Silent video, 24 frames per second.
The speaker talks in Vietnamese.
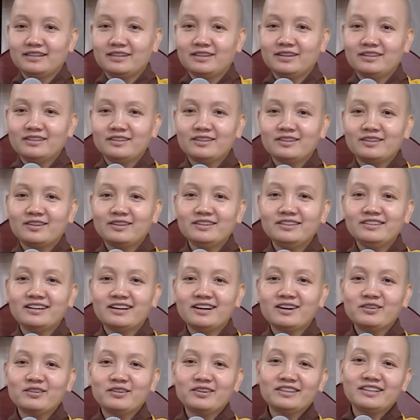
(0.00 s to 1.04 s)
Có, có được
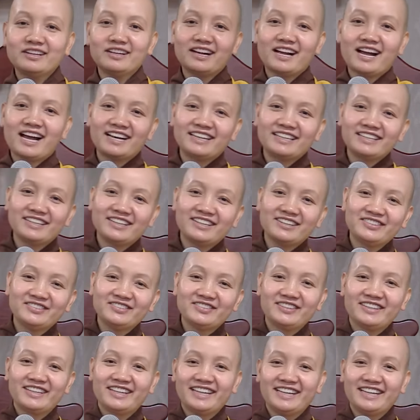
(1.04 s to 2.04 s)
không? Có thực hành được không?